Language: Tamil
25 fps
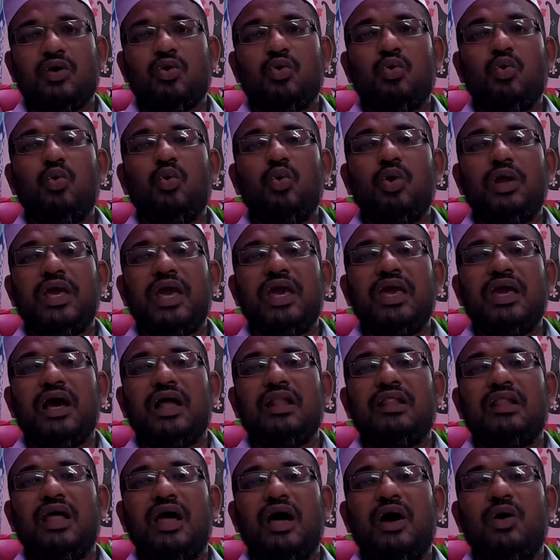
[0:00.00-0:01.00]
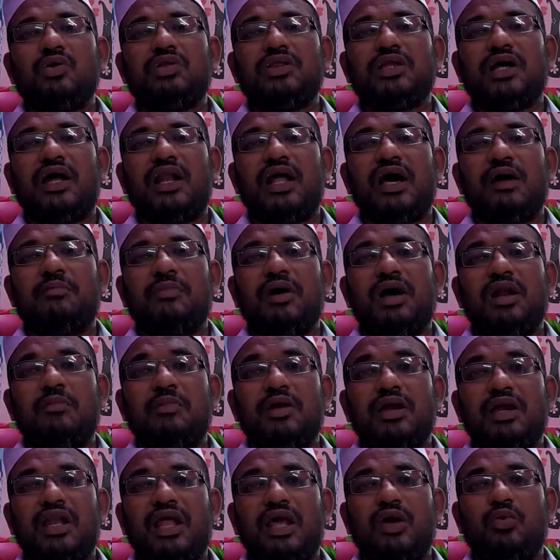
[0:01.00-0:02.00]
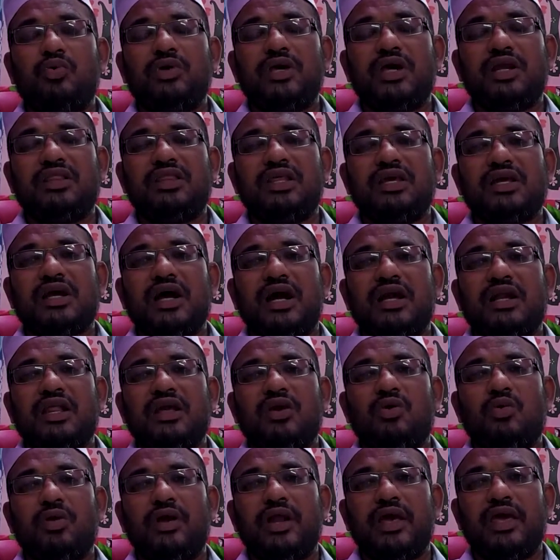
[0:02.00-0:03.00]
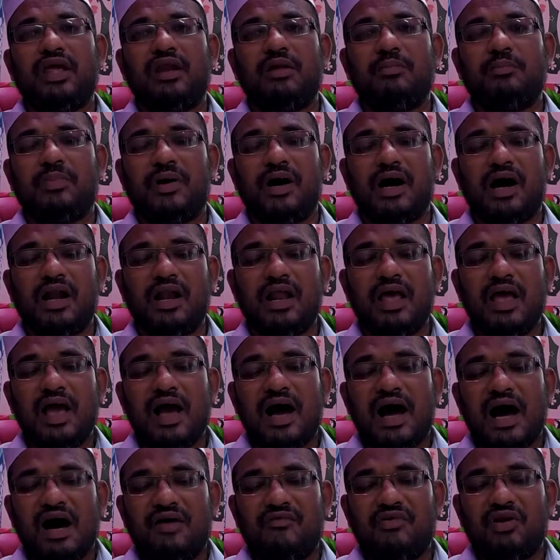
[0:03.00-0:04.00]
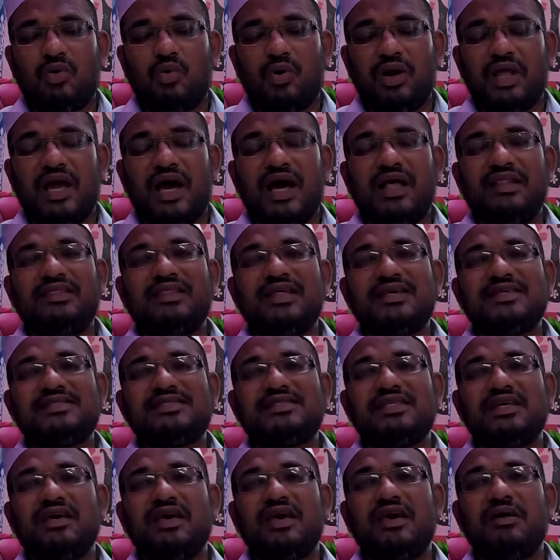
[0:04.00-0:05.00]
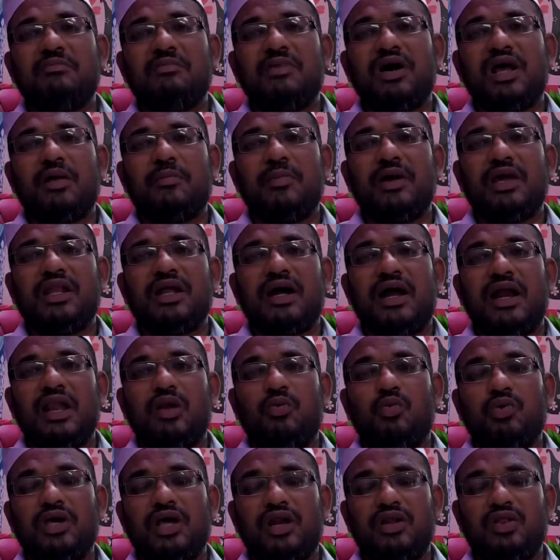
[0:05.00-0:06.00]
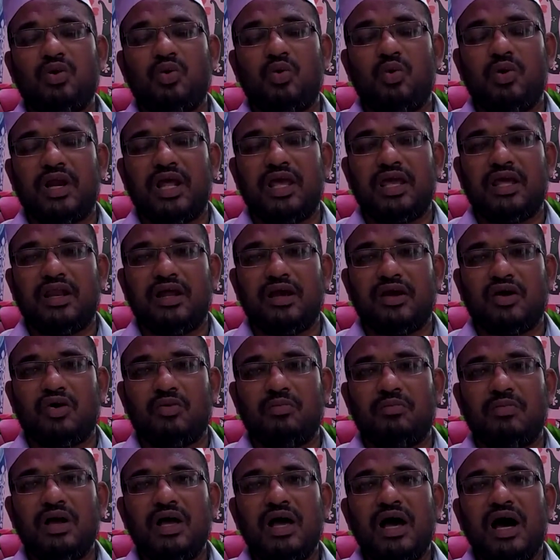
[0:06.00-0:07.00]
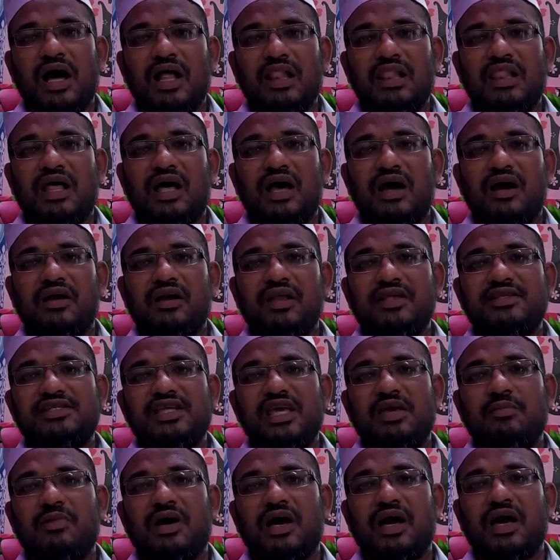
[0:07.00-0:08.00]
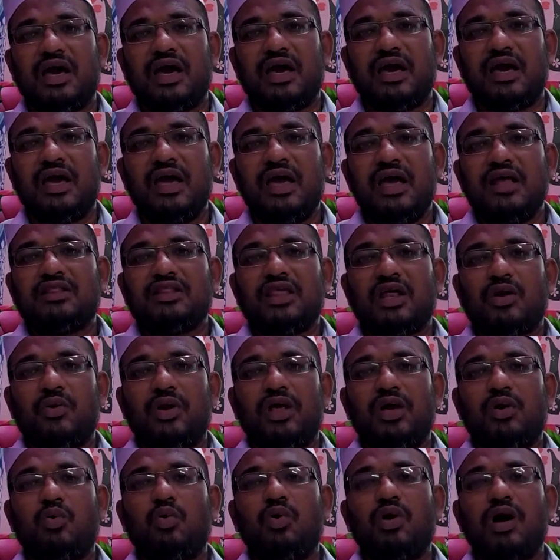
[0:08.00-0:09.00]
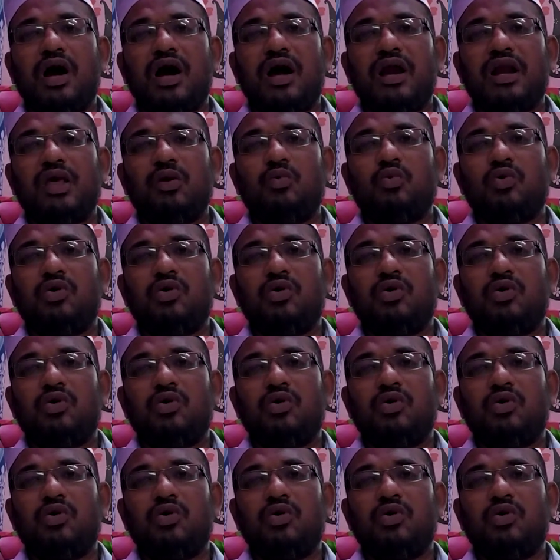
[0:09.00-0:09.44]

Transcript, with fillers: கூலியை அல்லாஹு தாலா மறுமையிலே உயர்த்தி காட்டிக் கொண்டே இருப்பான் அவர்களுடைய அந்தஸ்து மறுமை நாளில் உயர்ந்து கொண்டே இருக்கும் அல்லாஹ் நிச்சயமாக தன்னுடைய குர்ஆனை